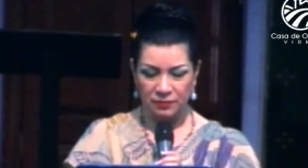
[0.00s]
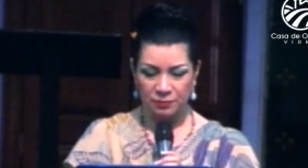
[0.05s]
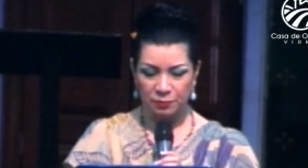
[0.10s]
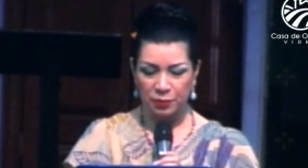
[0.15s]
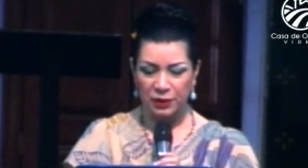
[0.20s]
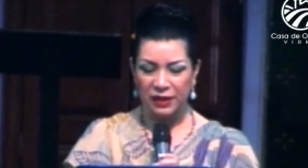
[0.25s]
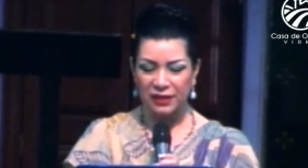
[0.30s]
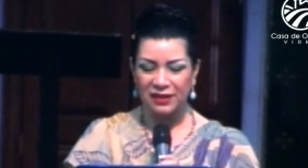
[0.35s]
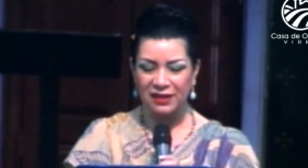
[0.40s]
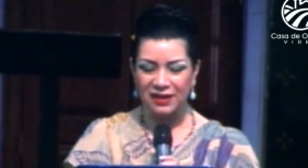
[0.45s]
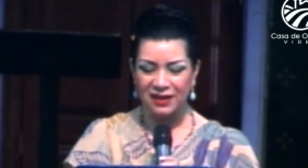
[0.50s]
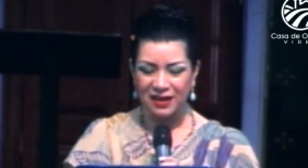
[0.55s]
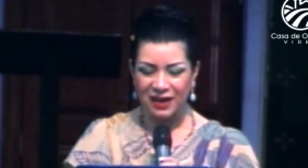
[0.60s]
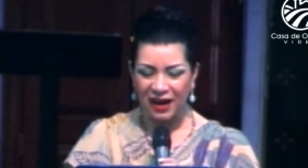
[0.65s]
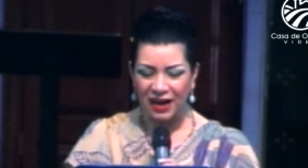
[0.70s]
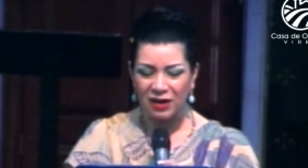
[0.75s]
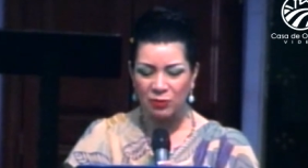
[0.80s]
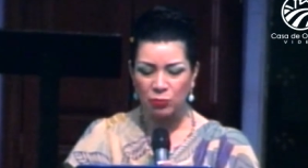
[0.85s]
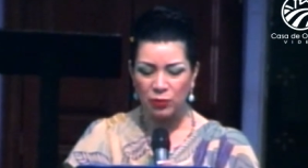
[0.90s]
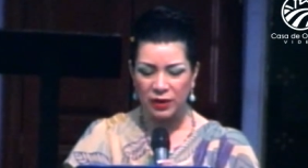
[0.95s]

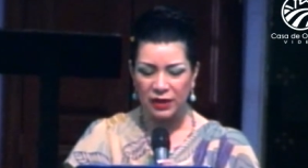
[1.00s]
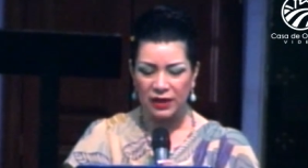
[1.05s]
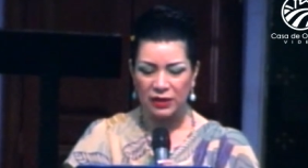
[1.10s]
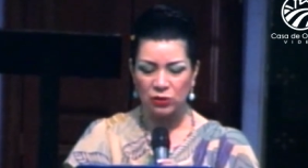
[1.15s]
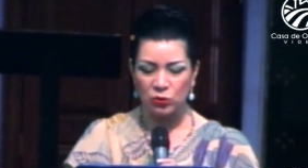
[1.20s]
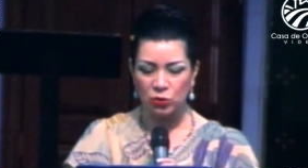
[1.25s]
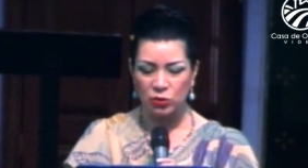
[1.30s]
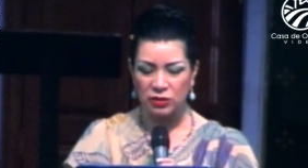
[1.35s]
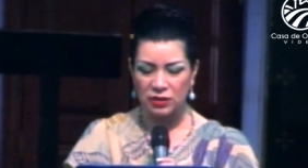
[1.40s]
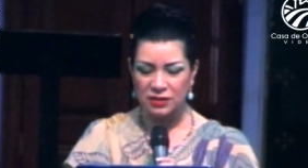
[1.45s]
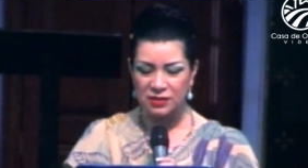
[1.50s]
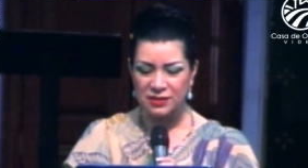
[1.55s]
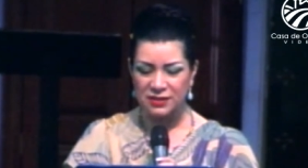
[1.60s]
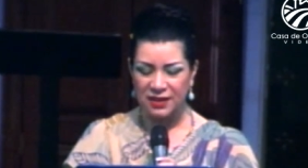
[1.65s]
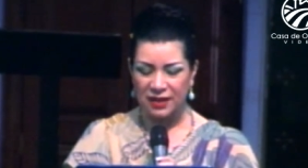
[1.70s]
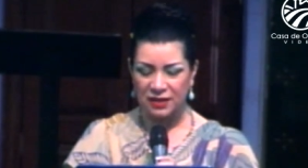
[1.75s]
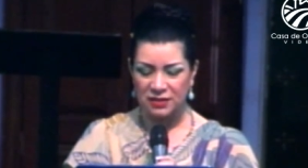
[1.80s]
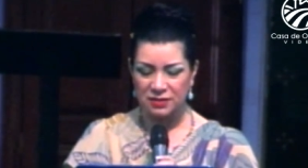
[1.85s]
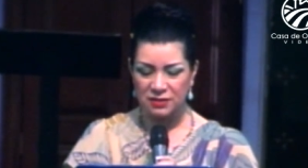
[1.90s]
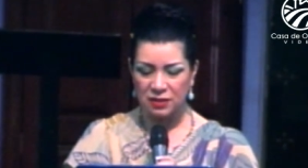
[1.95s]
Predicar buenas
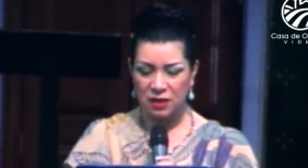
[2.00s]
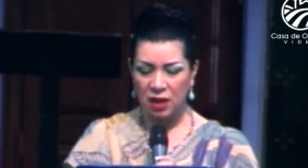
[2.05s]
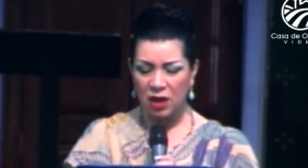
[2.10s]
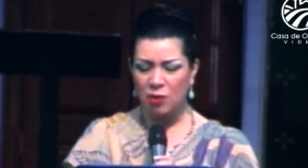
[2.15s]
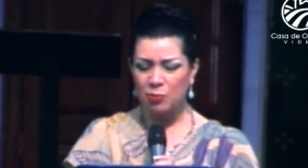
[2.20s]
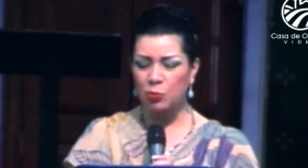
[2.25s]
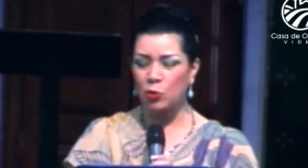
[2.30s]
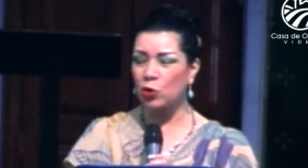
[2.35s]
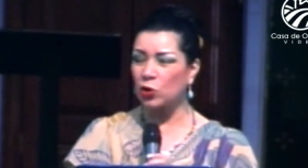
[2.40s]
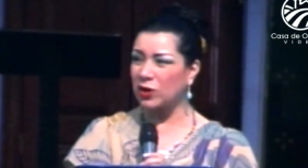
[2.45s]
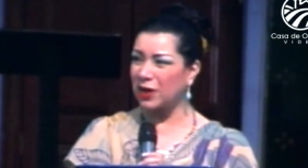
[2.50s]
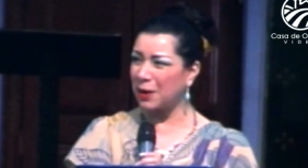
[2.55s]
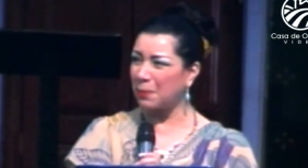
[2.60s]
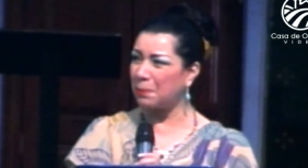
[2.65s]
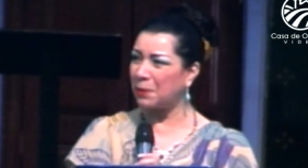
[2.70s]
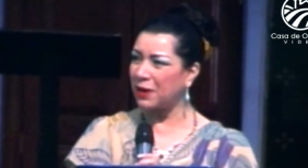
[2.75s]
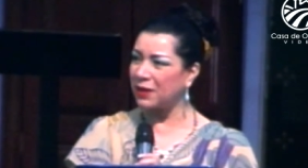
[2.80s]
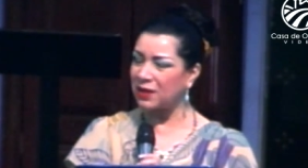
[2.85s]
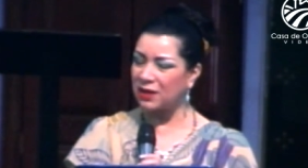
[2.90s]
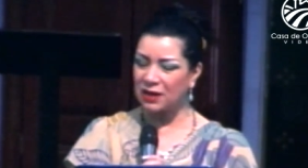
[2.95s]
noticias. ¿Por qué
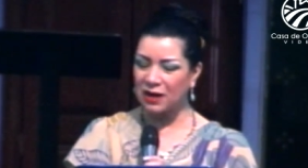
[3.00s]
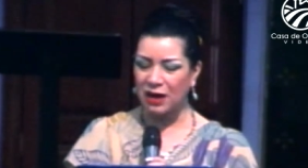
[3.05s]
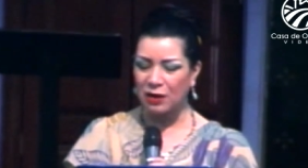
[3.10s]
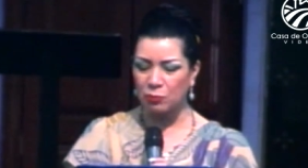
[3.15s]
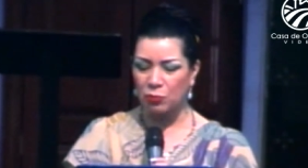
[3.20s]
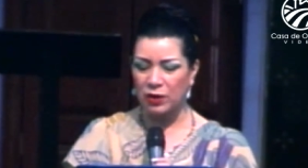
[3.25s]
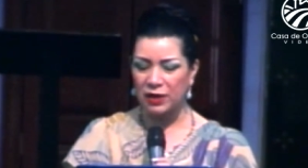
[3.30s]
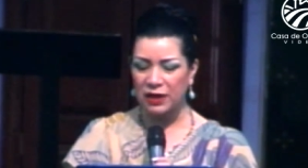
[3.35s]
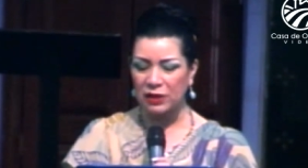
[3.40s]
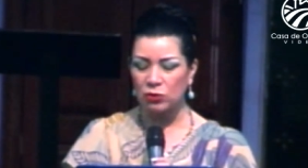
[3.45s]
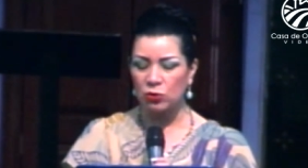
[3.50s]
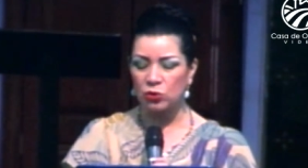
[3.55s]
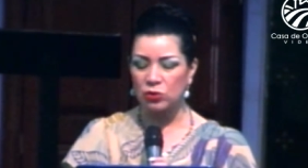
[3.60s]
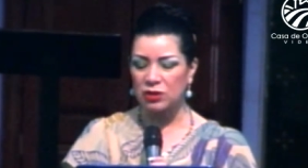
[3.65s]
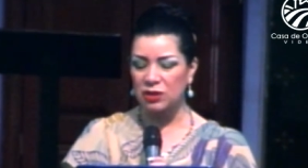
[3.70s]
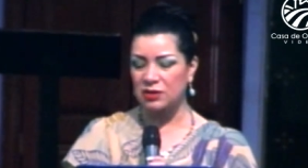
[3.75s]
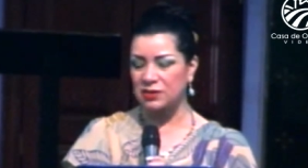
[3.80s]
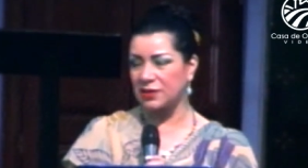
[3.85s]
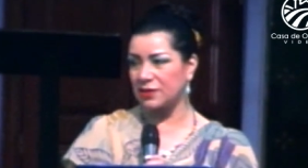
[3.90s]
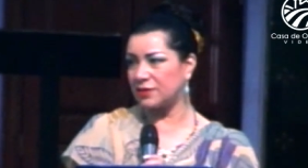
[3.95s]
predicar buenas
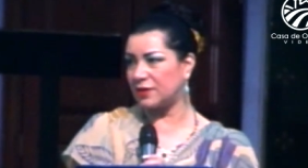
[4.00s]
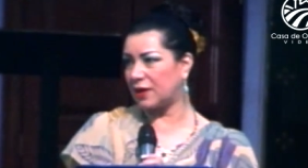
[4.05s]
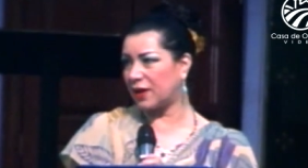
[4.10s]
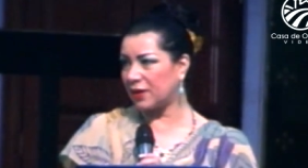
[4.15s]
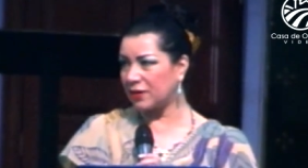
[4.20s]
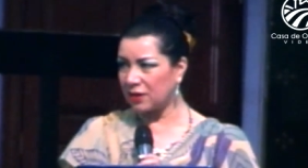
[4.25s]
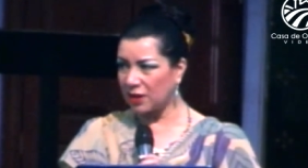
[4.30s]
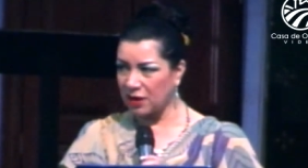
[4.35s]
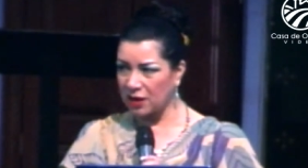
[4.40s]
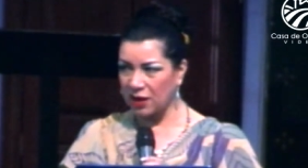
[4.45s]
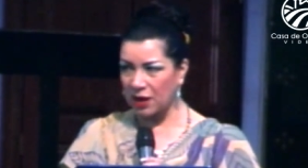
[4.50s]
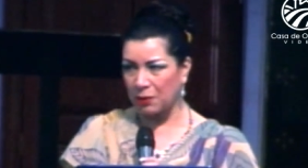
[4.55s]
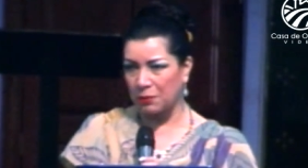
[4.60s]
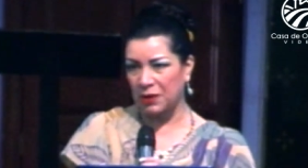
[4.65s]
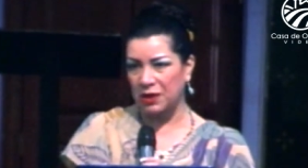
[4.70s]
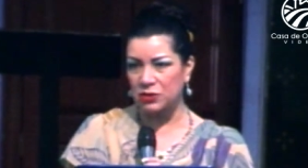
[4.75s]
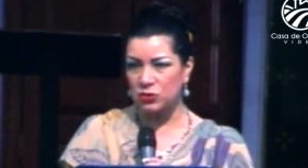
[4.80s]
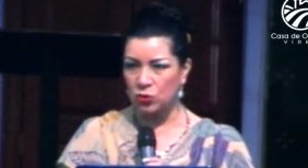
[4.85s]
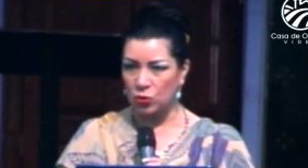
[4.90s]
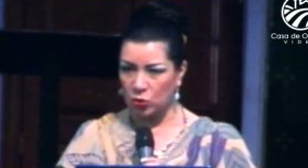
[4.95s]
noticias y qué tiene que
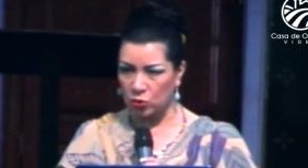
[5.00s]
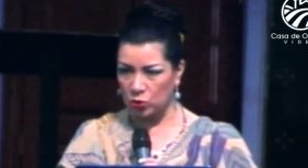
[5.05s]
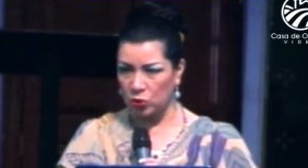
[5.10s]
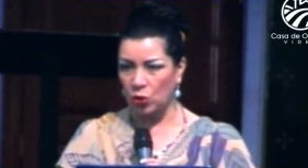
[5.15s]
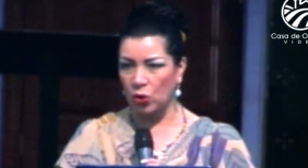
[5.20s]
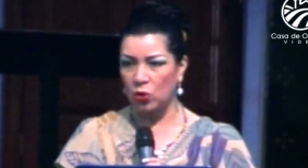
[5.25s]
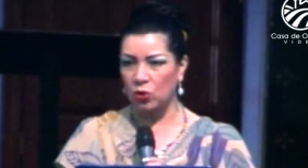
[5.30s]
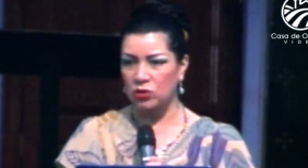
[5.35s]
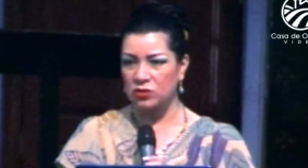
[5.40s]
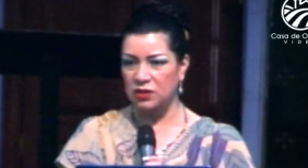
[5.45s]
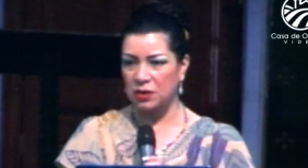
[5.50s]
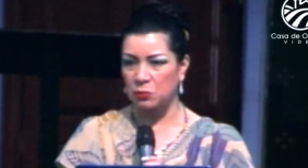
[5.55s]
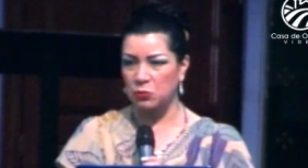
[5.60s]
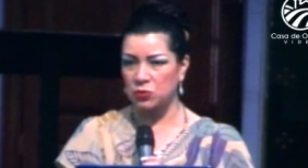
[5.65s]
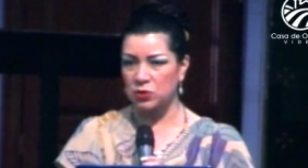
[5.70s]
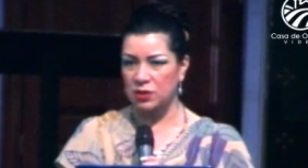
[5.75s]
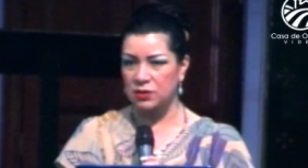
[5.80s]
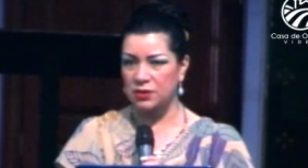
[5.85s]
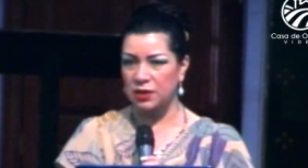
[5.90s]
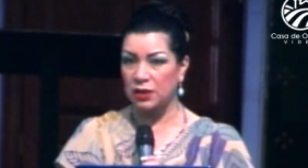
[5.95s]
ver esto con todo lo que
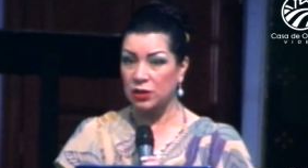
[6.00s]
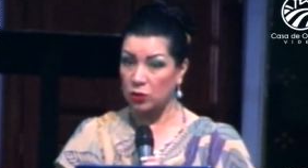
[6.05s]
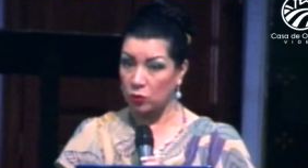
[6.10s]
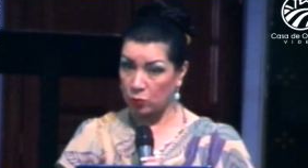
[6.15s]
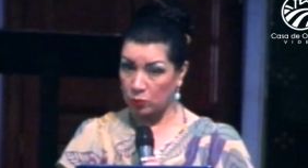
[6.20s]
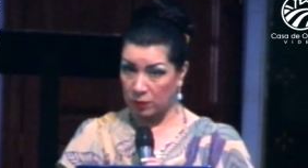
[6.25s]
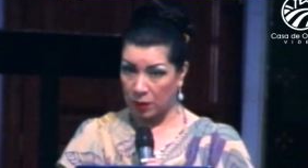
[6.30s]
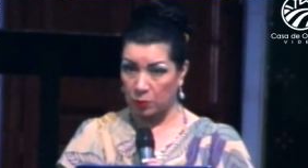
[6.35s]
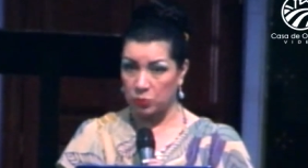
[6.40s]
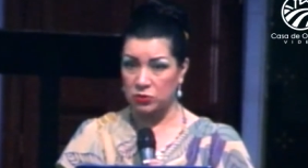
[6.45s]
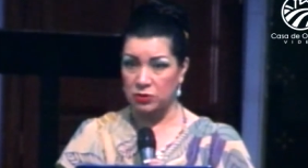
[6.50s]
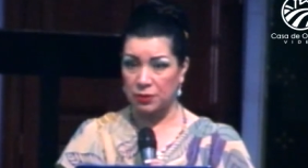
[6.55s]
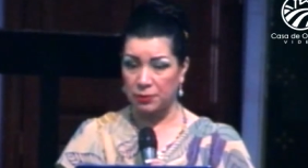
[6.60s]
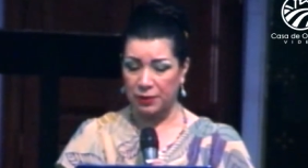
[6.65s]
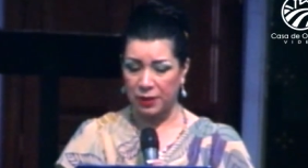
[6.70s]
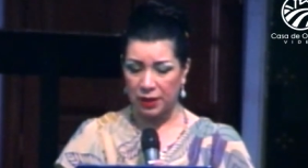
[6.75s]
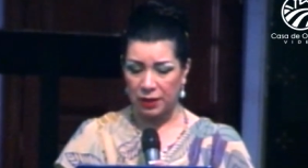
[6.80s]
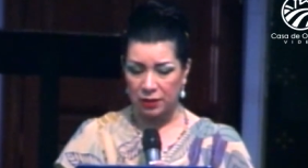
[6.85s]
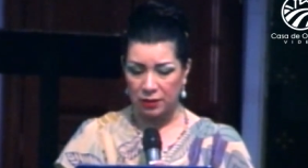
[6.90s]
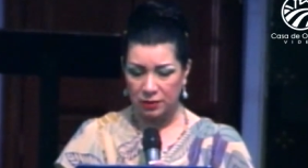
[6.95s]
estamos haciendo? Vamos a
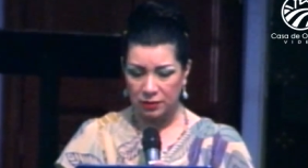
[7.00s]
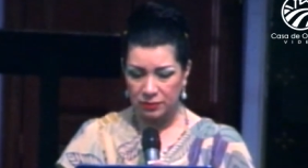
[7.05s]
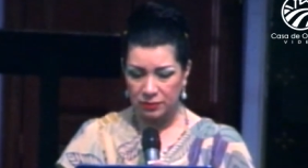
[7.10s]
ver.